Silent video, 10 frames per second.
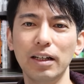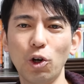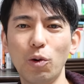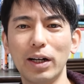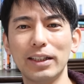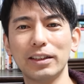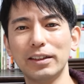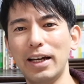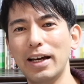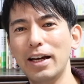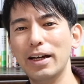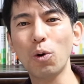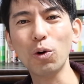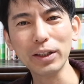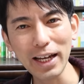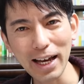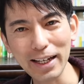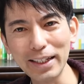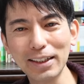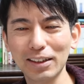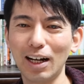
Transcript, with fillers: 今日はですね、ここで一